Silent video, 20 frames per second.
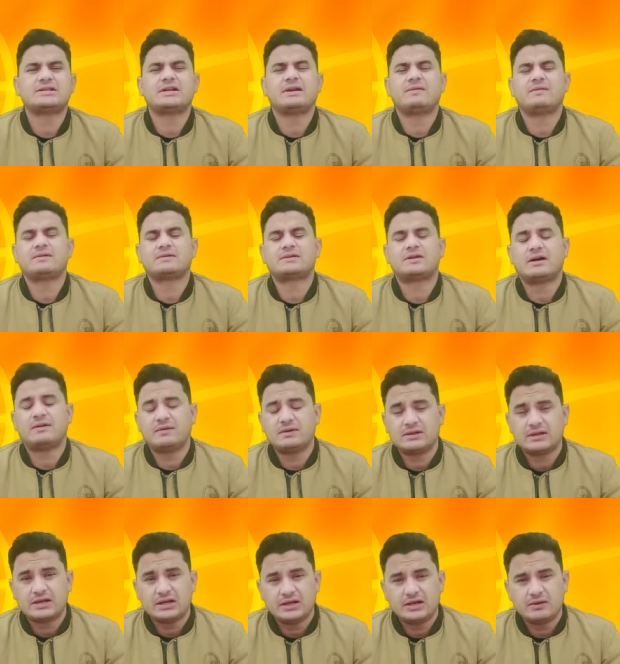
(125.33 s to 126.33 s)

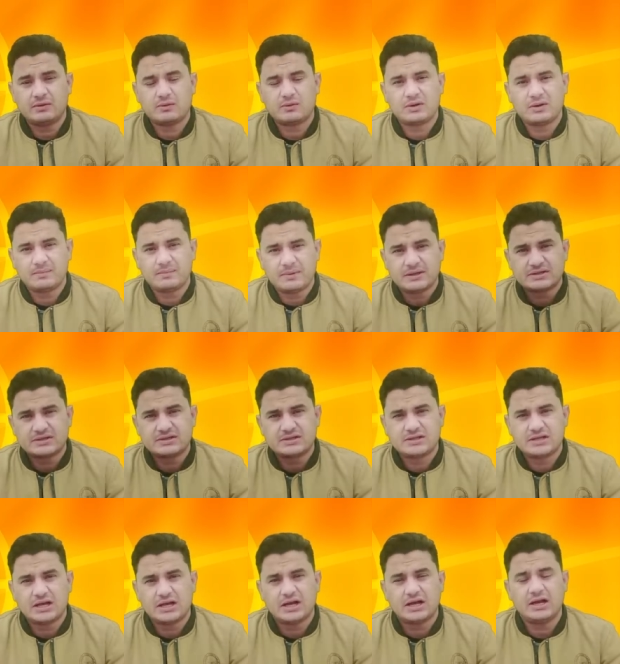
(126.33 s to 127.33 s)
सावंत के लिए उन्होंने मैसेज
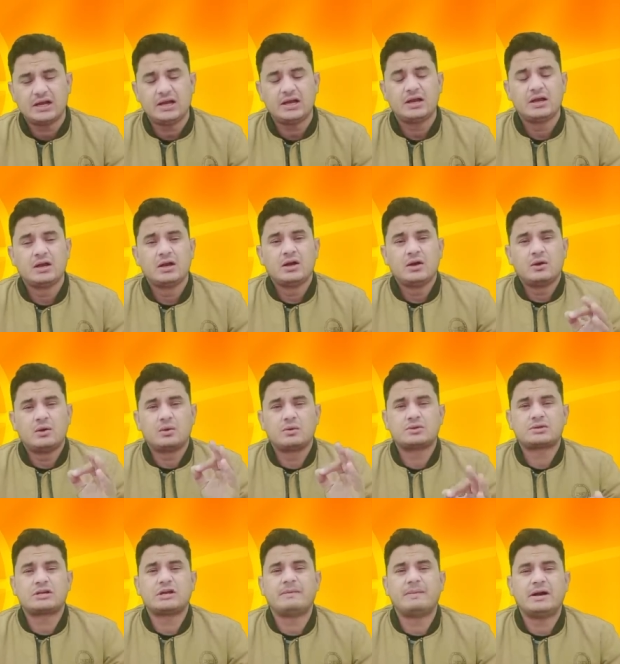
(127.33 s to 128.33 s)
दिया है और
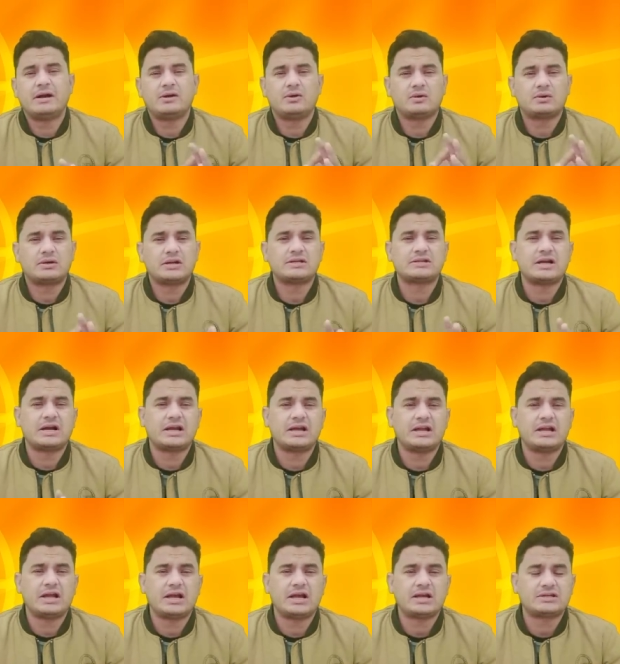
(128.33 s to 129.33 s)
उसके बाद डॉक्टर
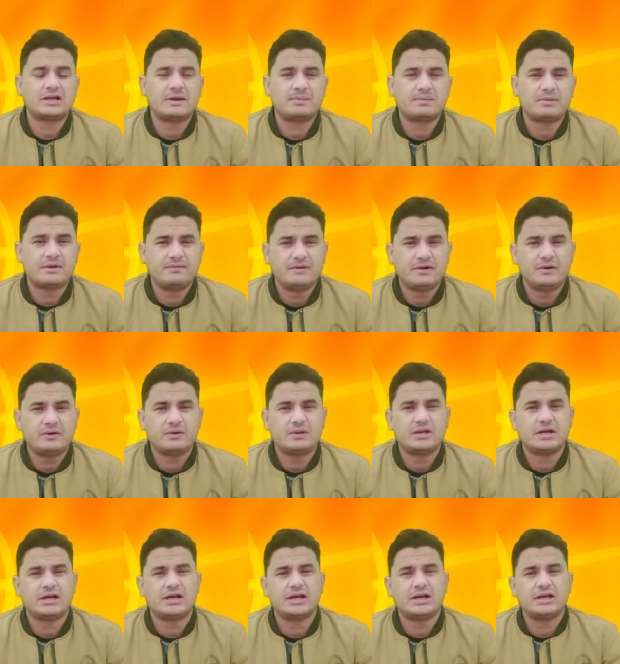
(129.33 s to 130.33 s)
जाकिर नायक साहब की वीडियो
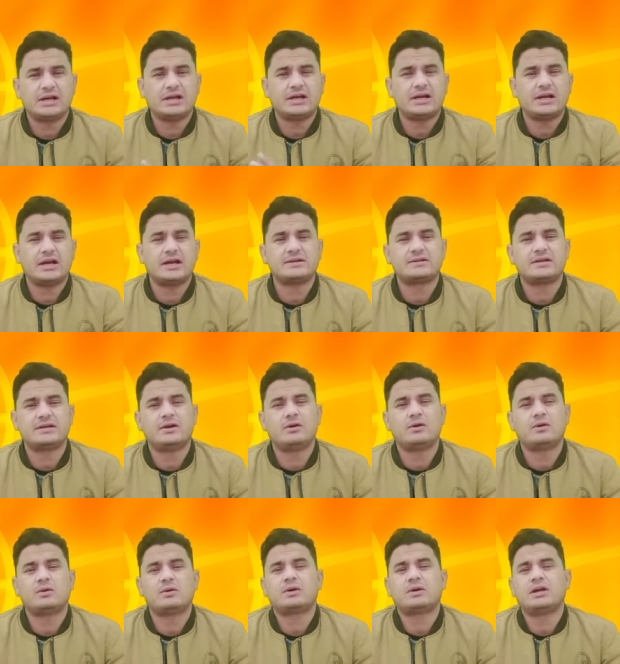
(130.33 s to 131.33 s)
देखेंगे कि ऐसे
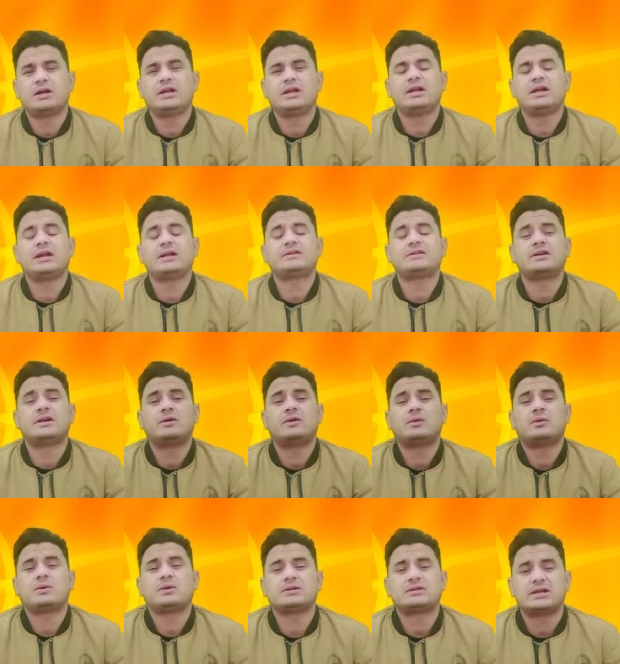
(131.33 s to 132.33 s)
लोगों के लिए ऐसे
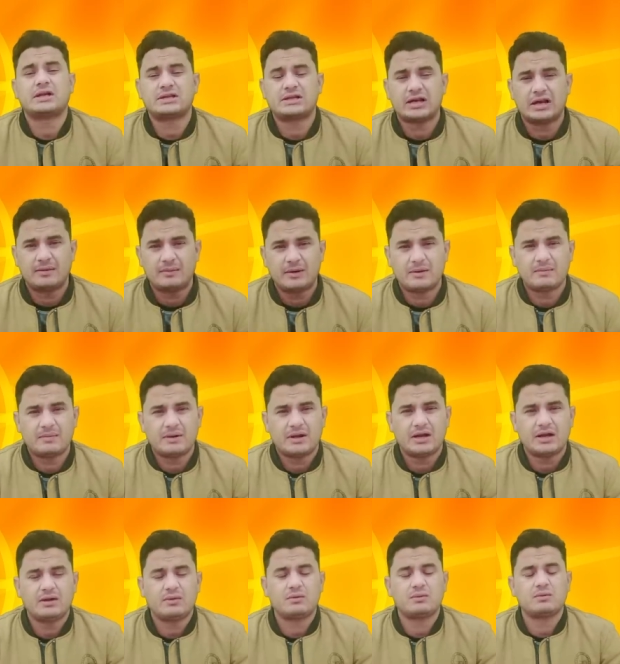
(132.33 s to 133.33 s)
लोगों के साथ क्या मामला
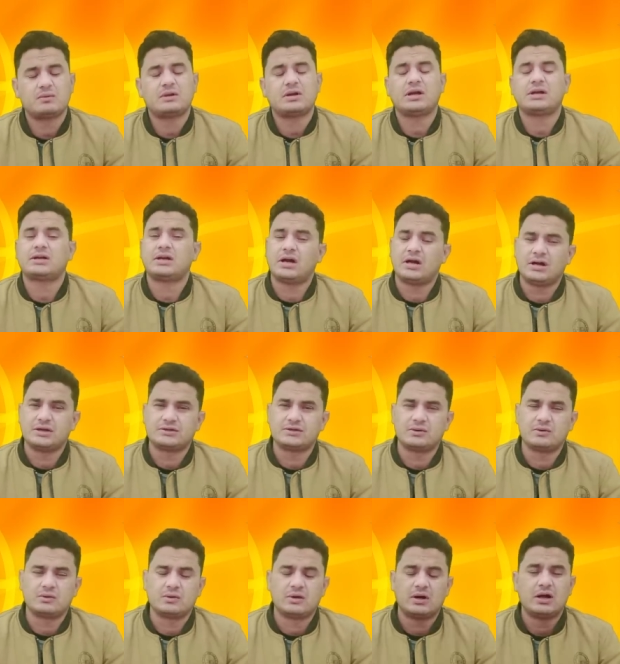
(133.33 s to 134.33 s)
है और उनका क्या
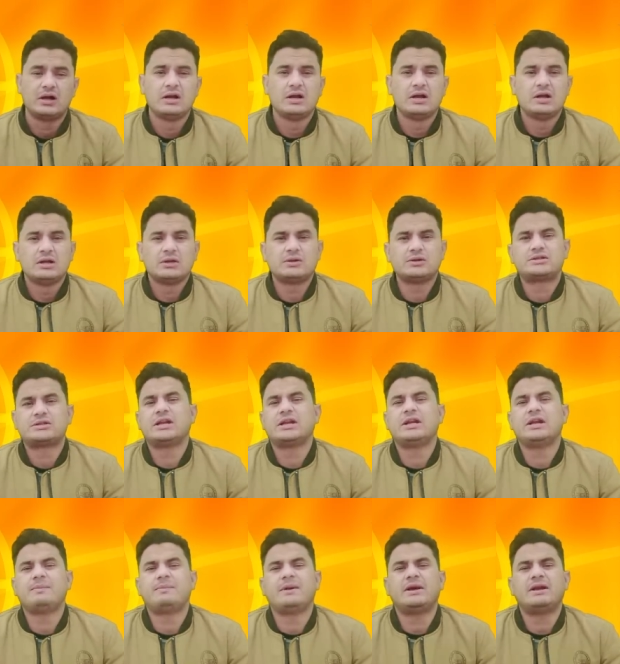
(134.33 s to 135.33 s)
हशर होगा तो
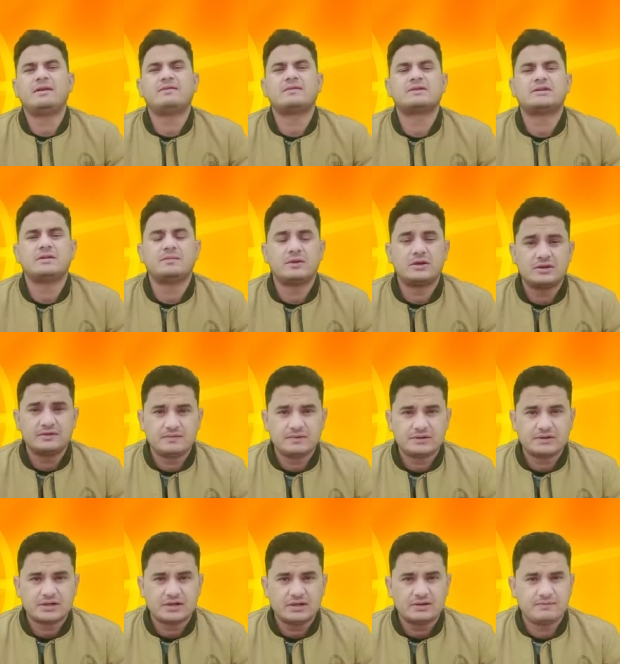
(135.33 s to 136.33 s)
चलिए पहले वसीम रिजवी
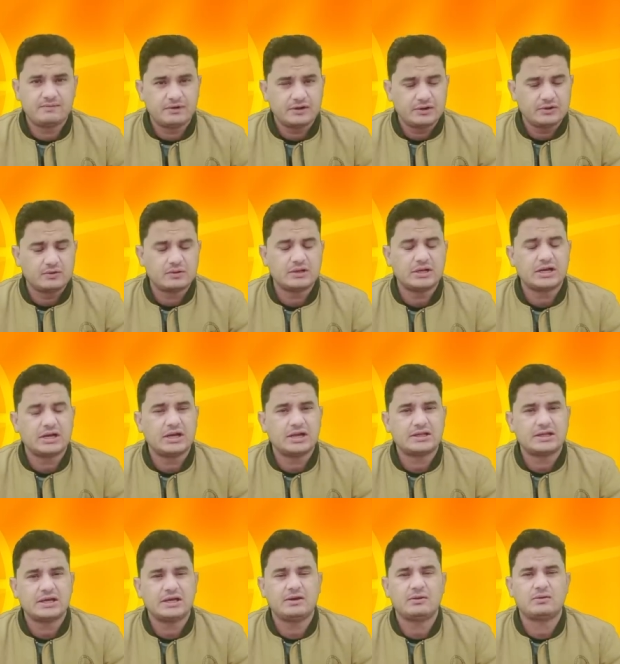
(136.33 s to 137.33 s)
की वीडियो देख
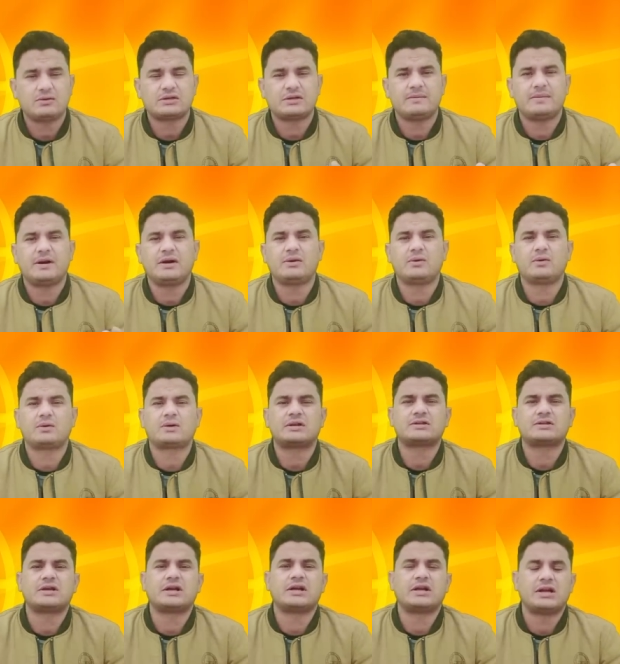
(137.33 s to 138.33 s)
लेते हैं और उसके बाद
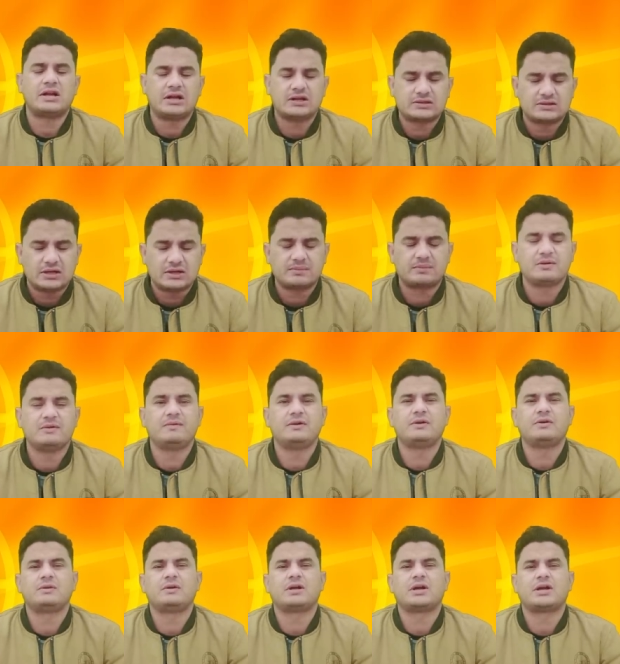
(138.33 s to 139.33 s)
डॉक्टर जाकिर नायक साहब की
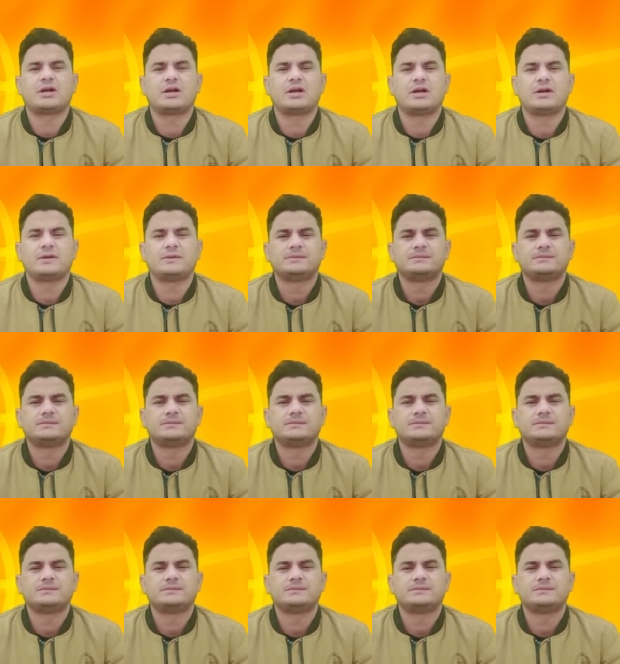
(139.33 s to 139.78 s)
वीडियो देखेंगे